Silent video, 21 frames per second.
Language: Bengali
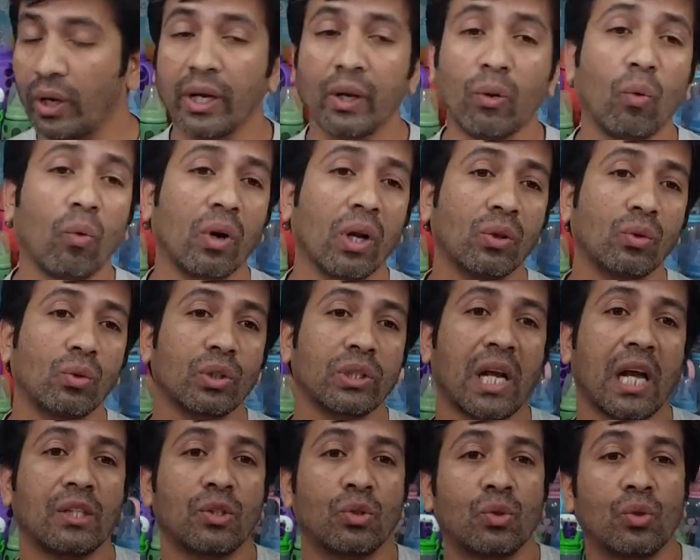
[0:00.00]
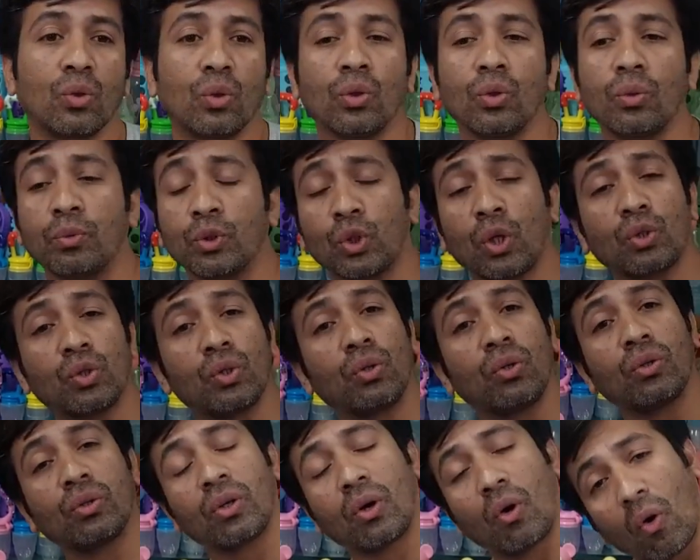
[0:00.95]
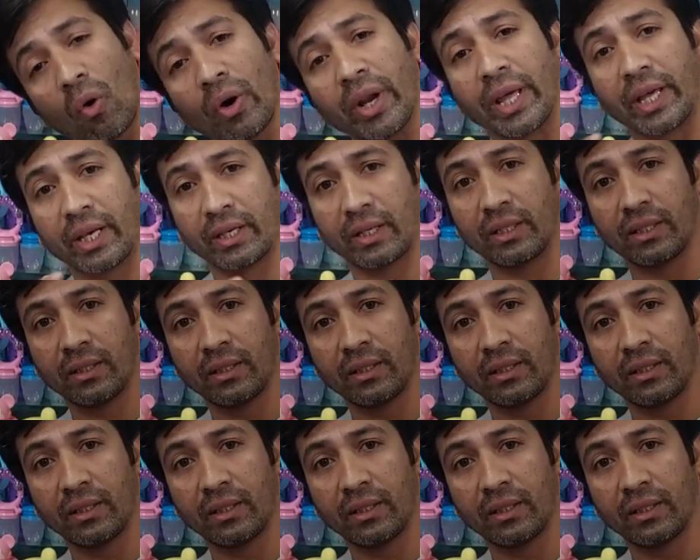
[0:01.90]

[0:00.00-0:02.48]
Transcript: তো ওরা তো স্বাস্থ্য সচেতনতা অনেক